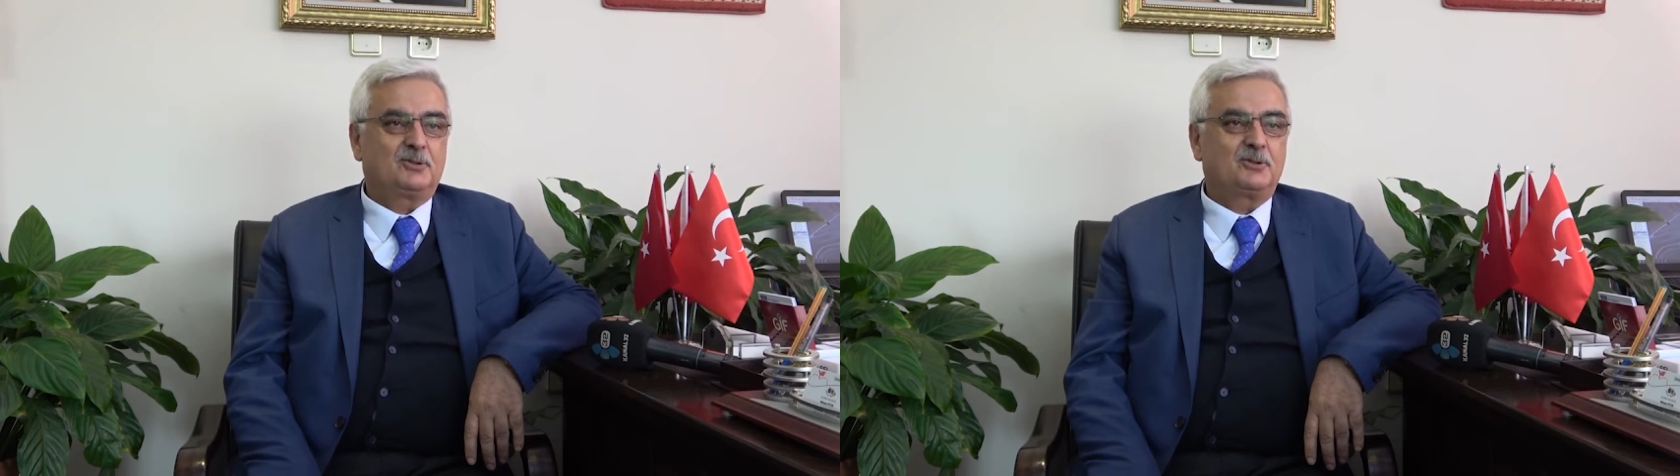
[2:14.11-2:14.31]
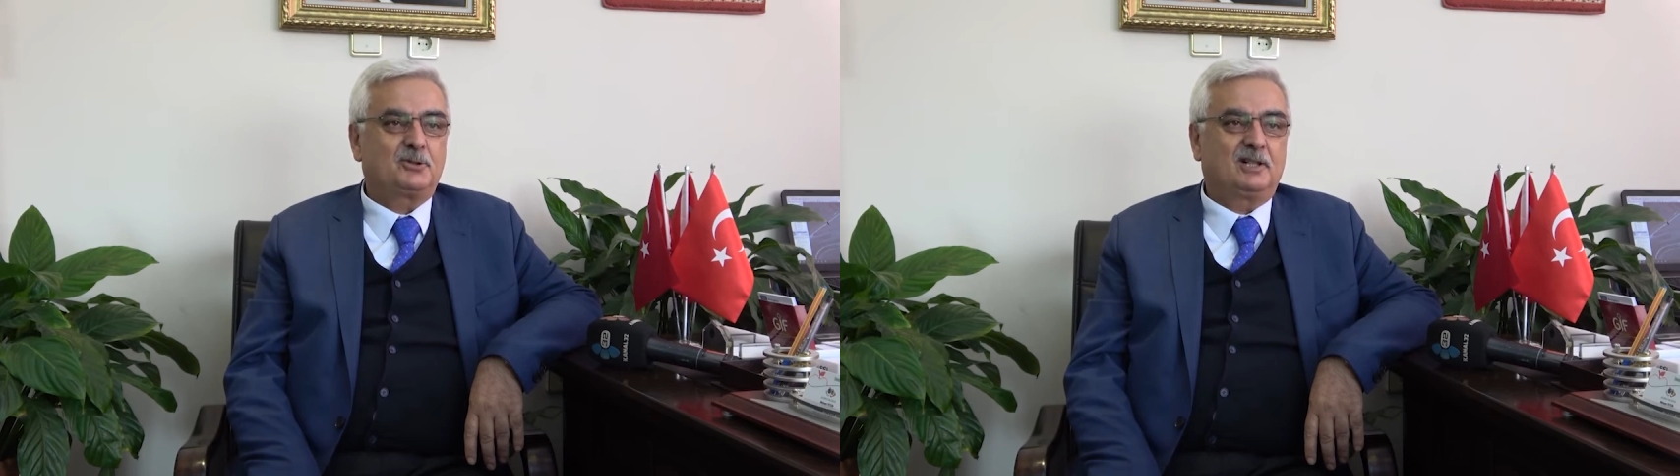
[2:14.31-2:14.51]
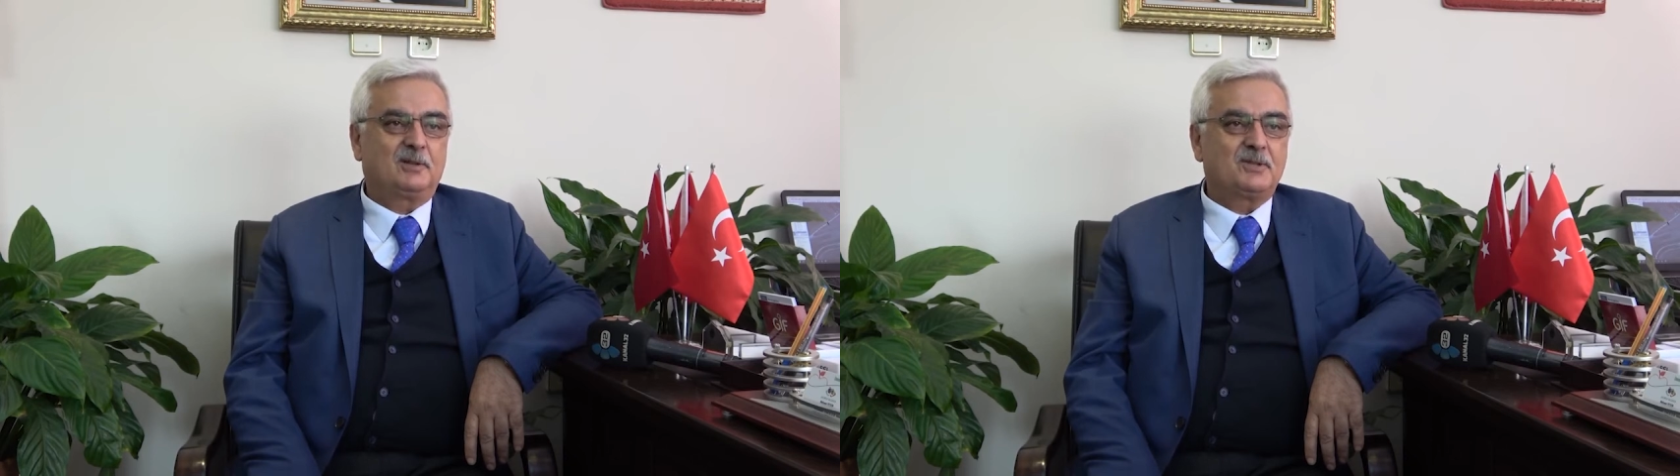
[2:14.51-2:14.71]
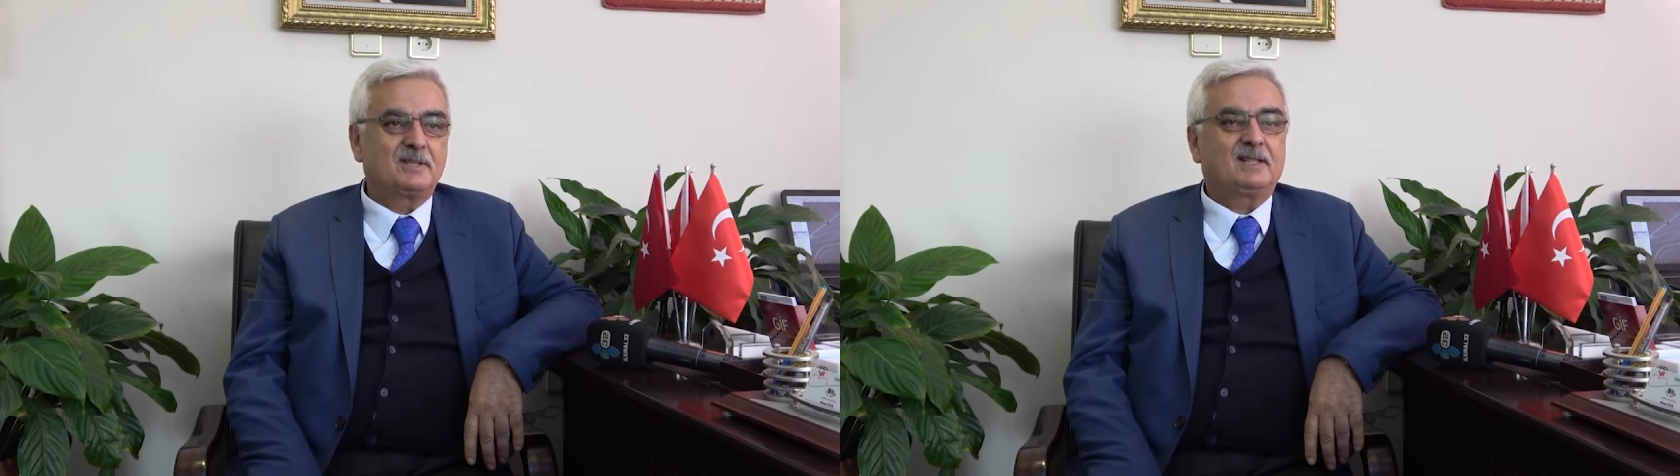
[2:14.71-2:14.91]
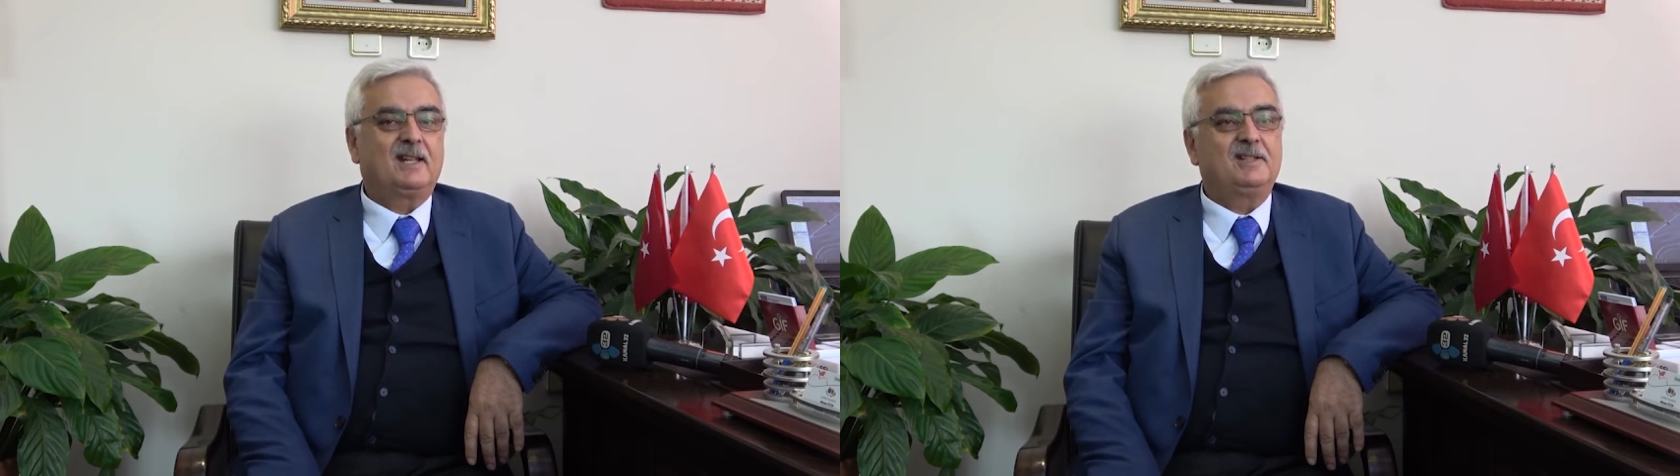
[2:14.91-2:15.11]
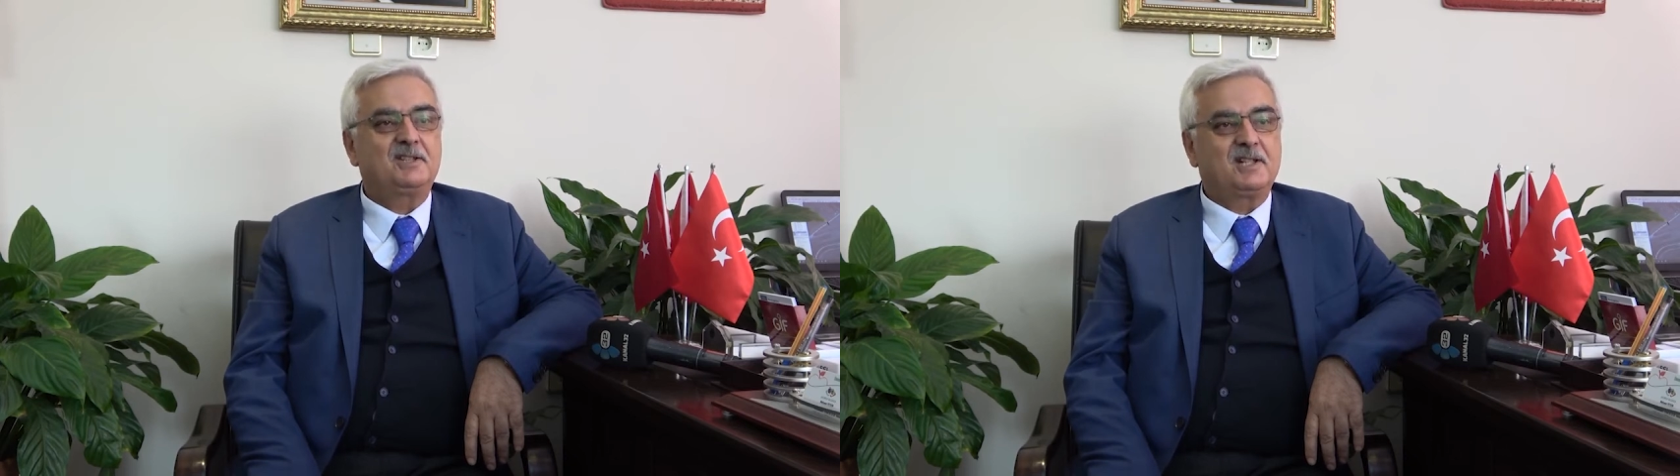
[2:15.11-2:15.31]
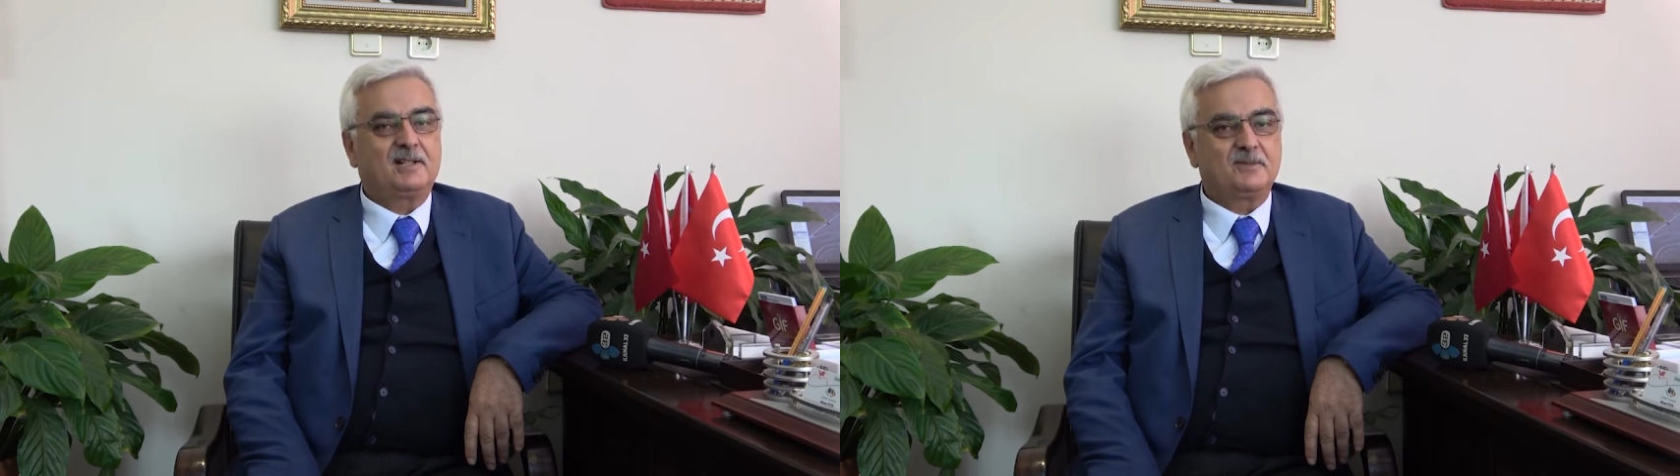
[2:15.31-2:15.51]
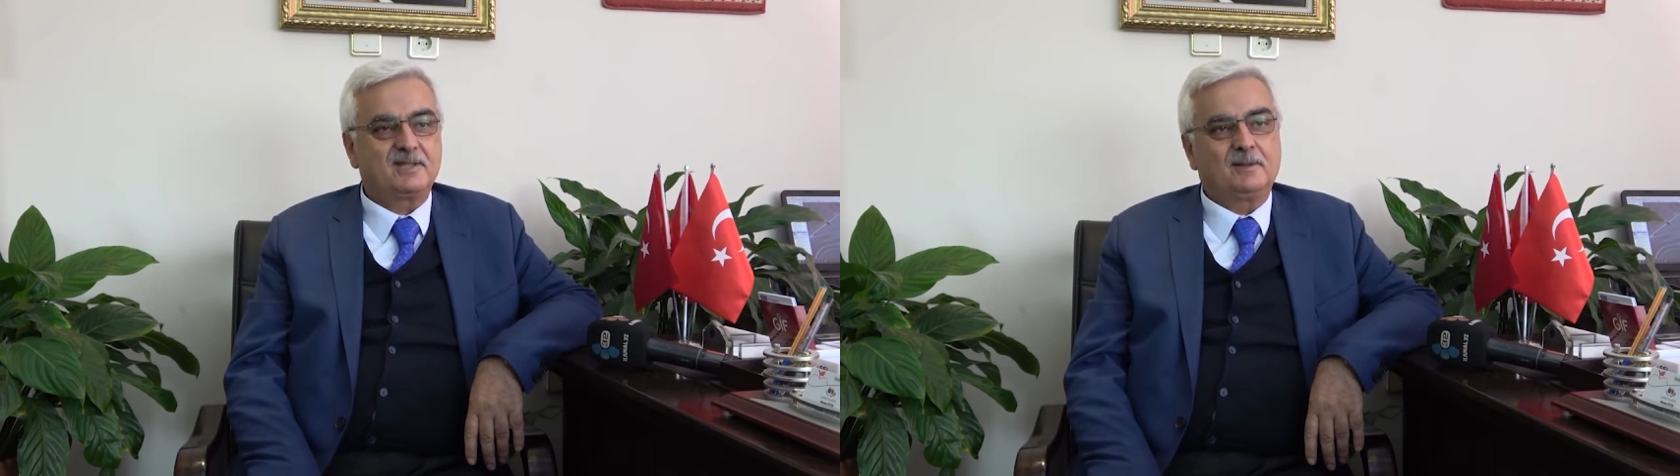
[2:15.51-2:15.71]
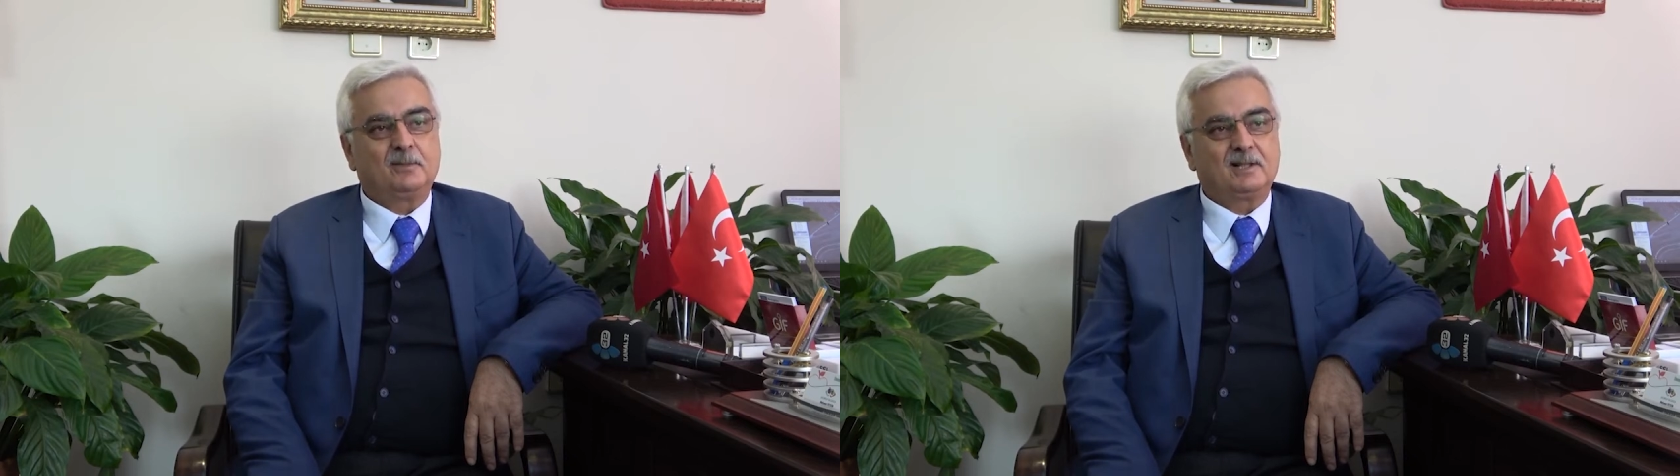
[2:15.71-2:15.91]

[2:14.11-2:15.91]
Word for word: çocuklarımızı kendi içerimizde